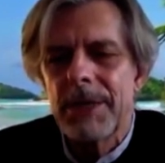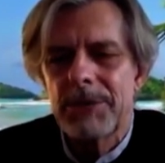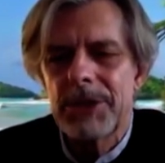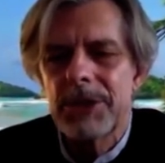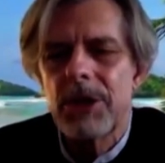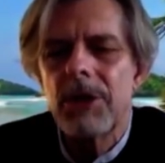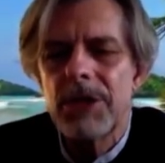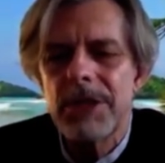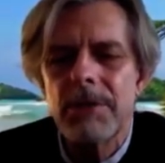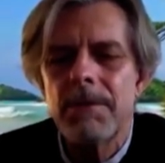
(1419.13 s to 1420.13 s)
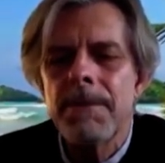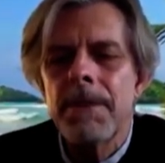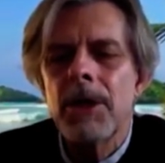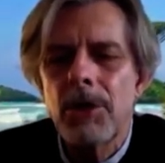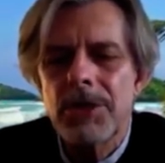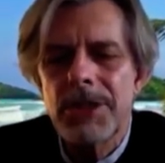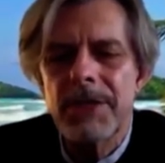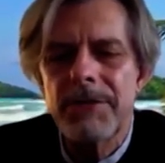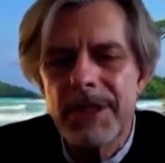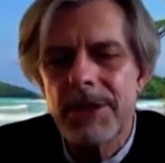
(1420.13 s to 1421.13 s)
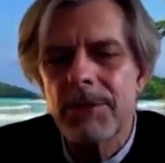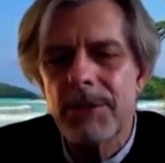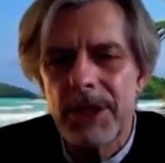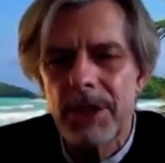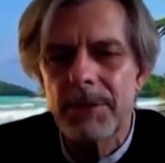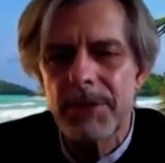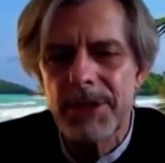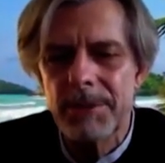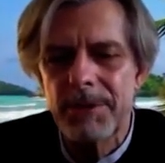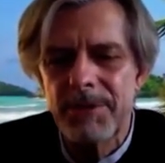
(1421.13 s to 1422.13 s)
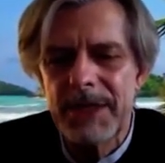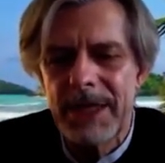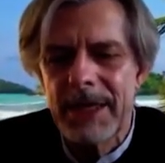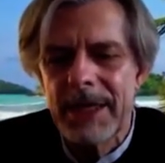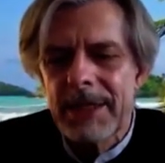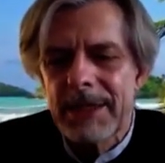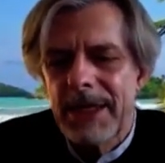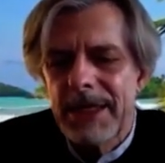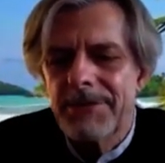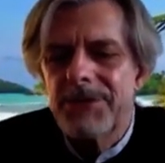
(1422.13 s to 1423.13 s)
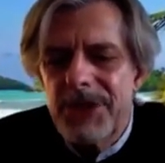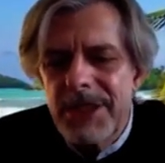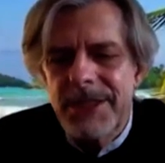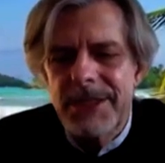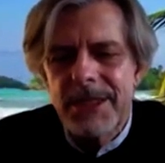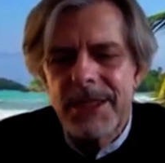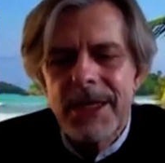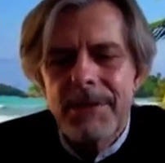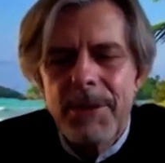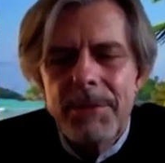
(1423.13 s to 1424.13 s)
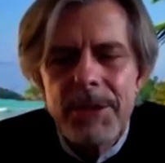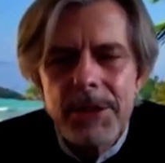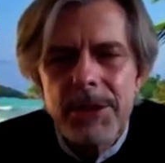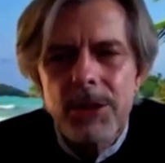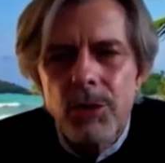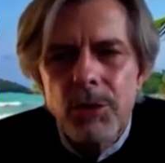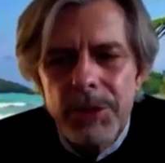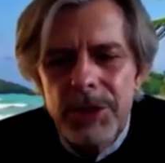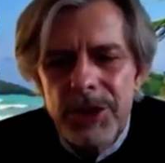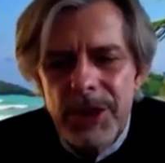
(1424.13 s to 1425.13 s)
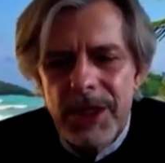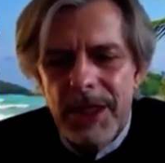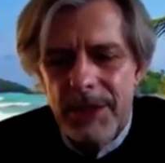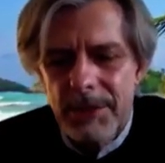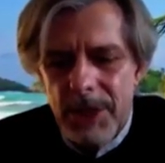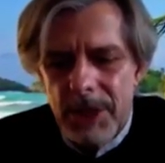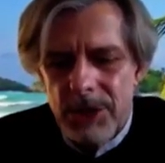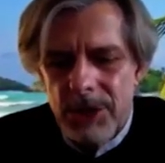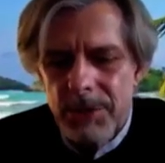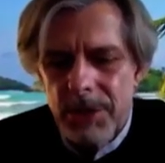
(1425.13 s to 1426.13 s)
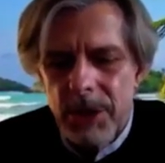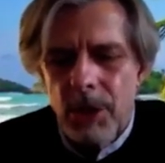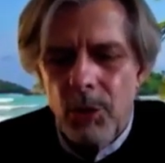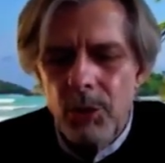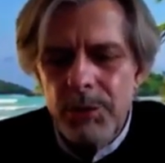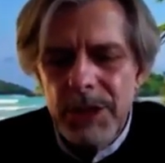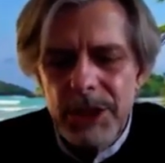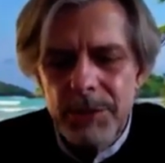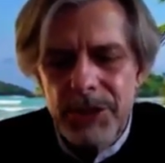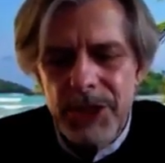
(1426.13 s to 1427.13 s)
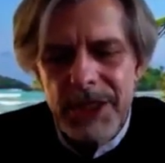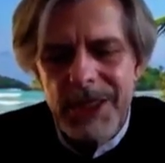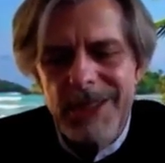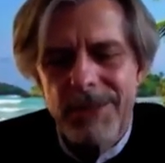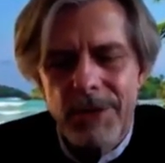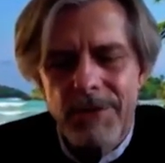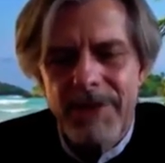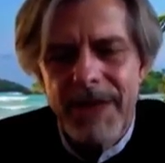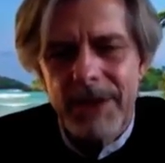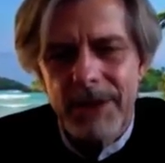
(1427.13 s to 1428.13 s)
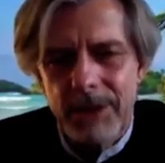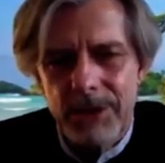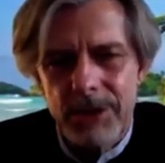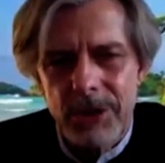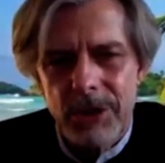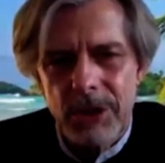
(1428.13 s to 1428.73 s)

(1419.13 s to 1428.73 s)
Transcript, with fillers: Przecież one są konsekwencją mojego postępowania. Teraz wszyscy mamy skupić się na tym, żeby umieć przenieść swoją wartość.